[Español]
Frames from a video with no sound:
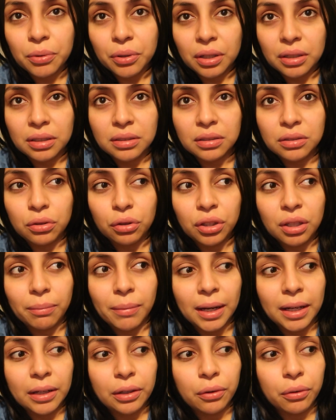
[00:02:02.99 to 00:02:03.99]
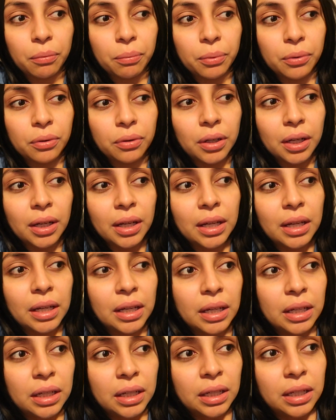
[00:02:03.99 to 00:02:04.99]
porque es donde más le compro
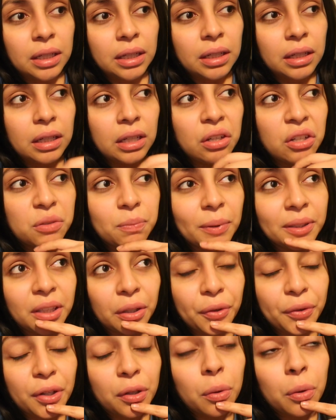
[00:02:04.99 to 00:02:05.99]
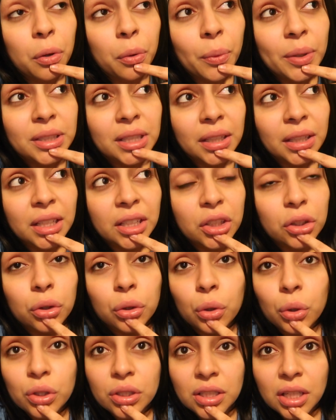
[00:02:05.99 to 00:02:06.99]
y los pantalones luego cuestan
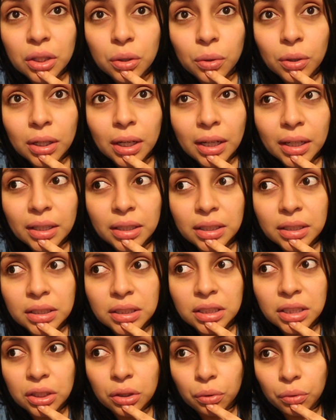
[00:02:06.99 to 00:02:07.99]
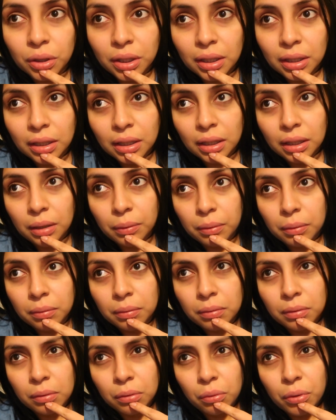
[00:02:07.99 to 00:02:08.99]
en 12 dólares siendo que
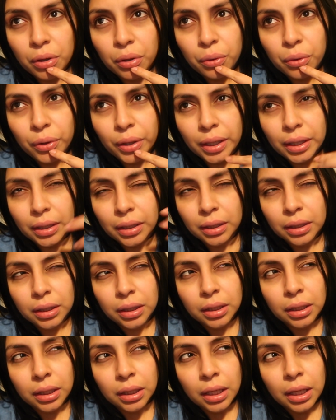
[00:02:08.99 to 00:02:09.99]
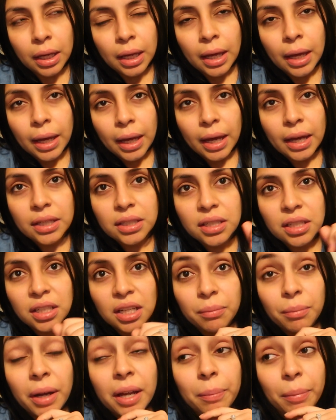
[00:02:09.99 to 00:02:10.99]
luego en
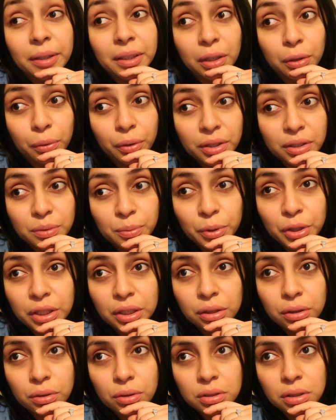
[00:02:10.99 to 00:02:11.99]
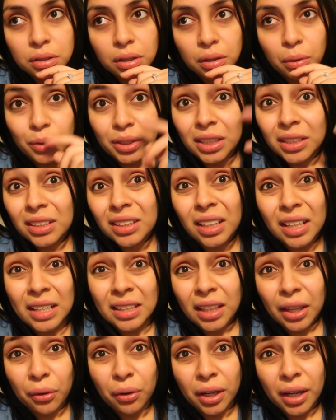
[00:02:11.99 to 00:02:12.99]
H&M hay pantalones bonitos que cuestan
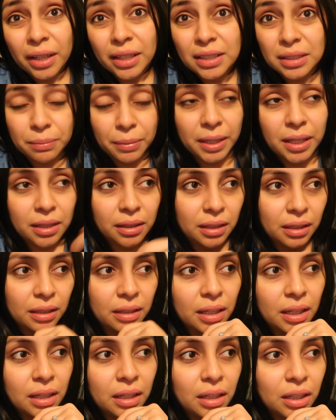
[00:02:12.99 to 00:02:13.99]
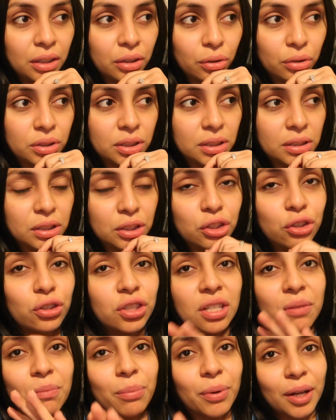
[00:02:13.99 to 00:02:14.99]
30 dólares 20 entonces
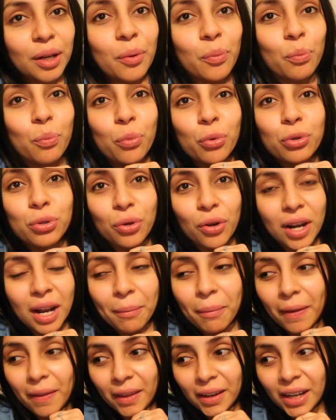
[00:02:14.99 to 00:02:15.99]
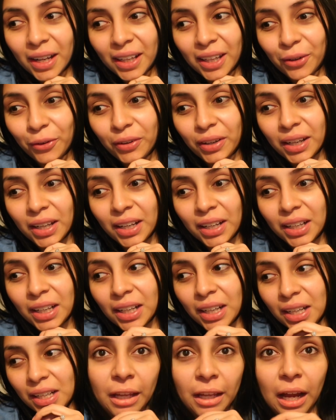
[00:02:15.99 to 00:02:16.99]
yo siempre busco la manera de ahorrar.
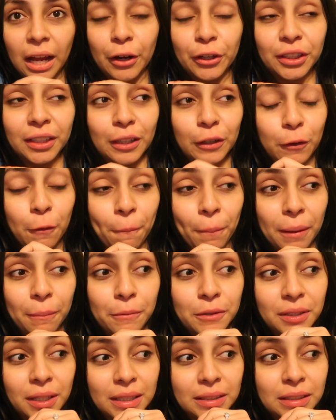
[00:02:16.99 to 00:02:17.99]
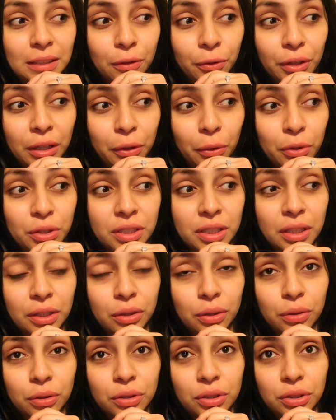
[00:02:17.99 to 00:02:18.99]
Ahorita le compramos casi lo de
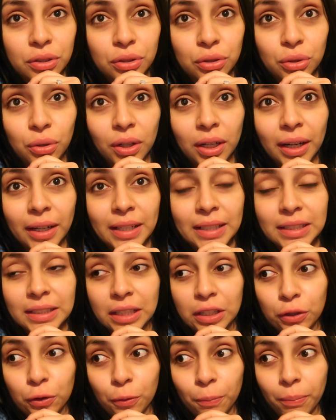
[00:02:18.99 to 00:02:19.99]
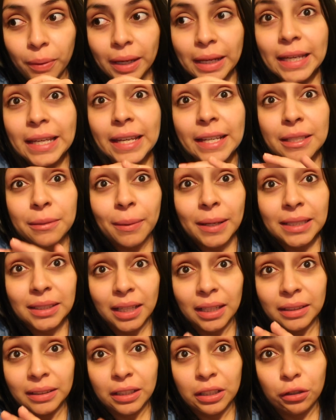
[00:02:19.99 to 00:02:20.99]
200 dólares de ropa y es
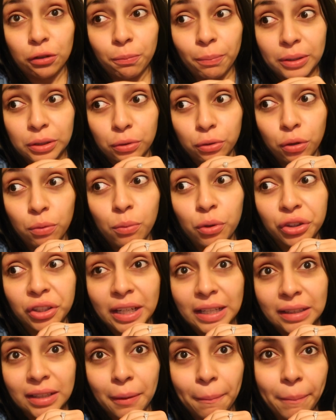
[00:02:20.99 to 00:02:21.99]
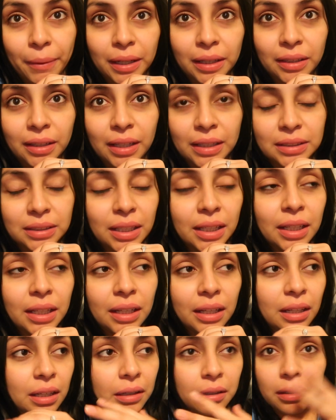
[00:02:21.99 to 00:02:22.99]
bastante ropa, son como 30 prendas.
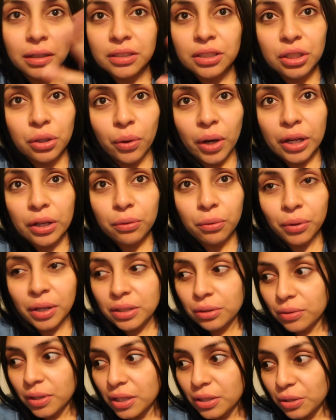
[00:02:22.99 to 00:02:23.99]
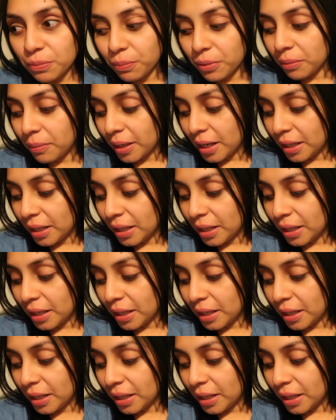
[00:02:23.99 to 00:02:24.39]
Les digo, hay unas cosas súper